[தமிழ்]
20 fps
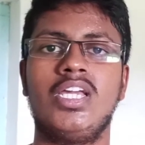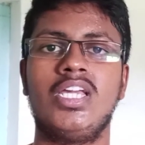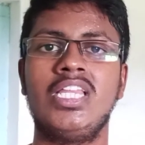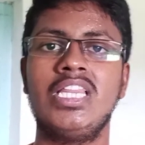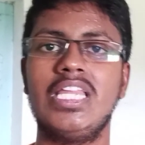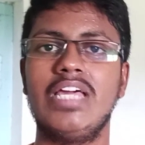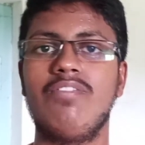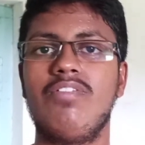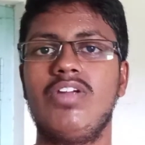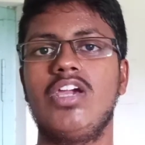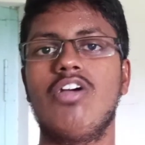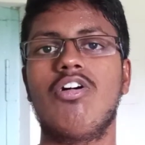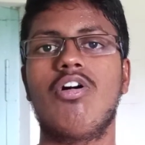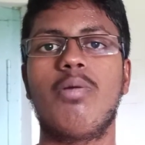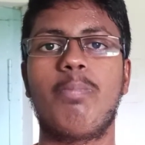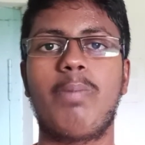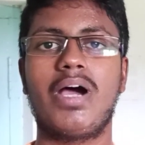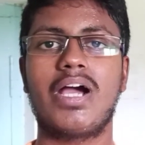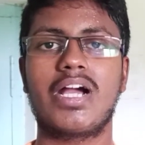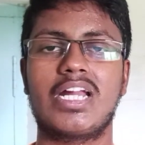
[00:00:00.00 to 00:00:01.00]
இந்த
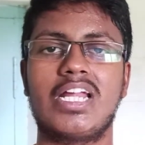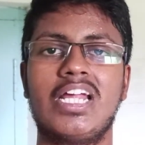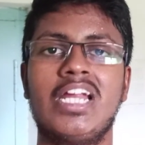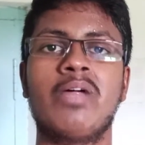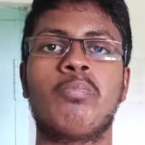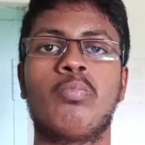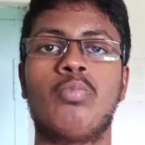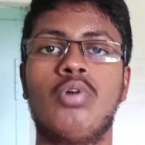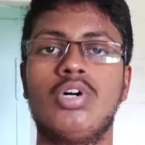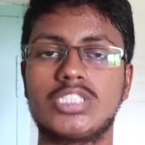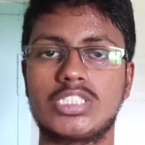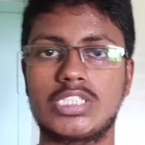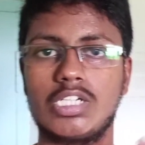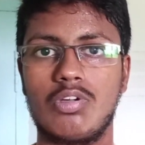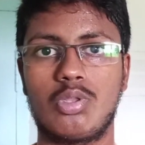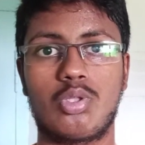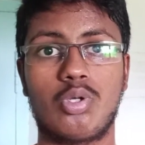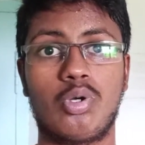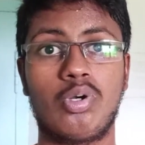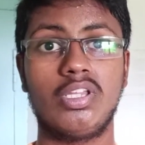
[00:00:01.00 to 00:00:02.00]
வீடியோவை பார்க்குற மோஸ்ட்
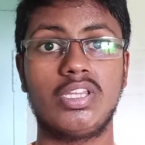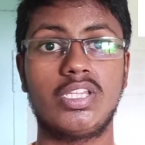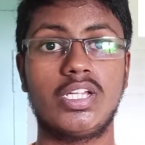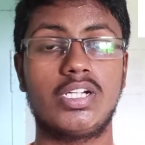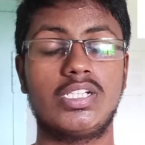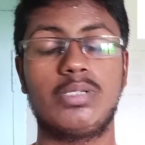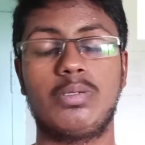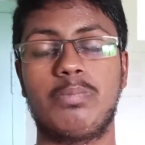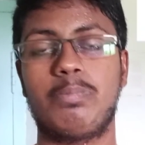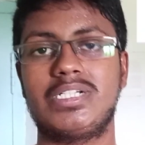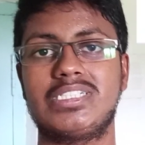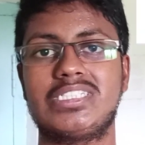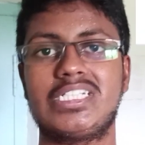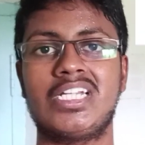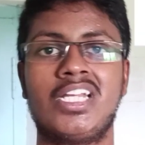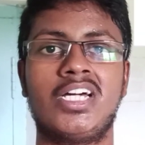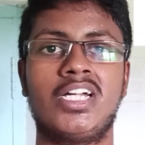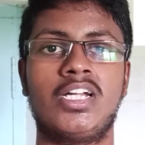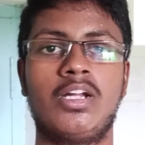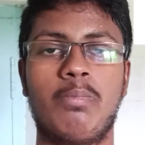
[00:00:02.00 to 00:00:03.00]
ஆஃப் தொண்ணூத்தெட்டு
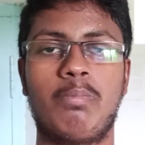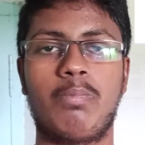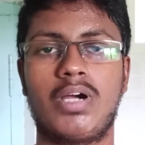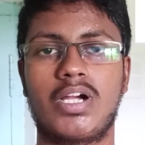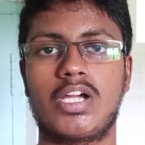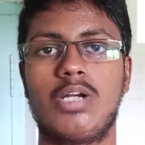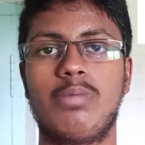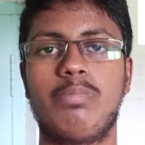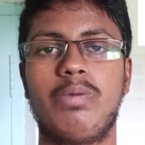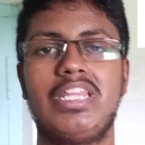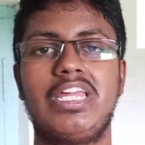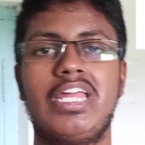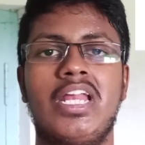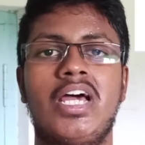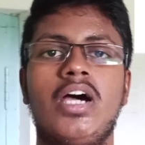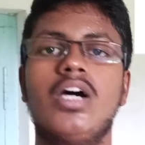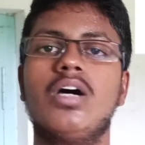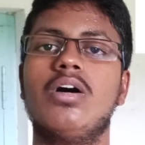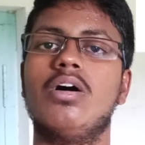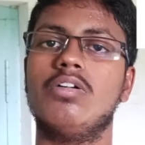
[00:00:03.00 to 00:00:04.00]
பர்சன்டான மக்கள்
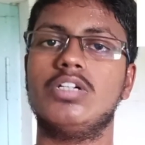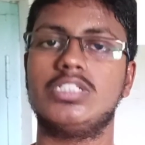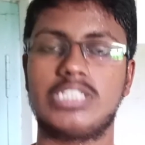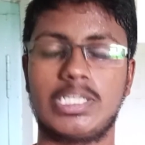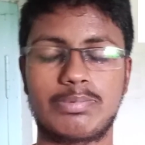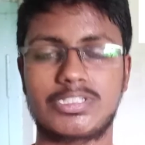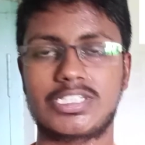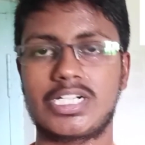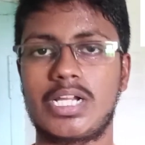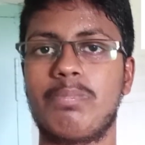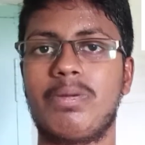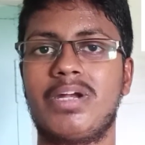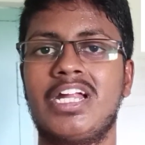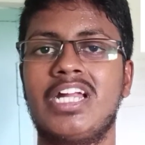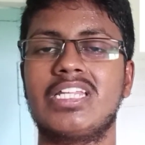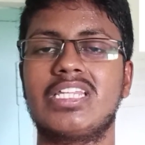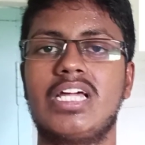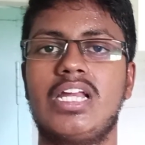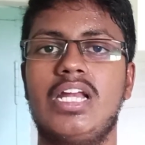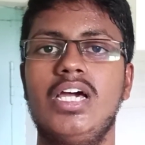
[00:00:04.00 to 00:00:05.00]
பார்த்தீங்கன்னா சப்ஸ்கிரைப்
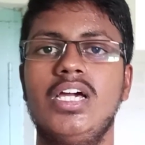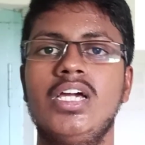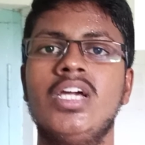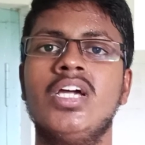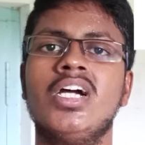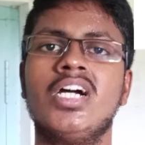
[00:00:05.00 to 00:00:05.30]
பண்ணுறதில்ல